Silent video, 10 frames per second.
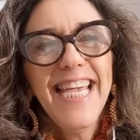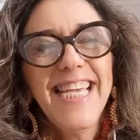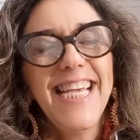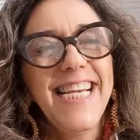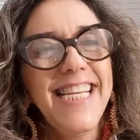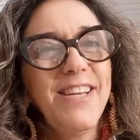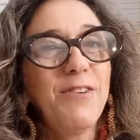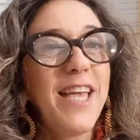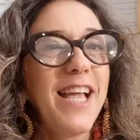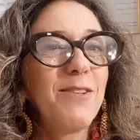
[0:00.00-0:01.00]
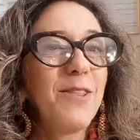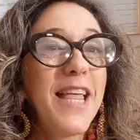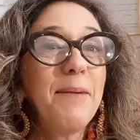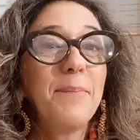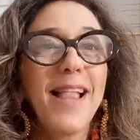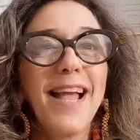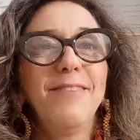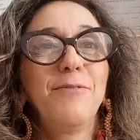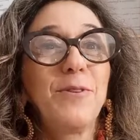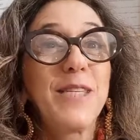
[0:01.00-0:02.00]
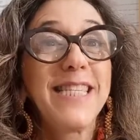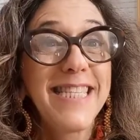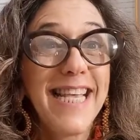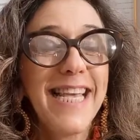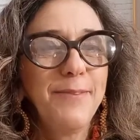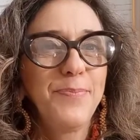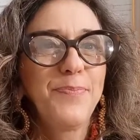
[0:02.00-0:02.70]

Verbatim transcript: E aí eu quero lembrar você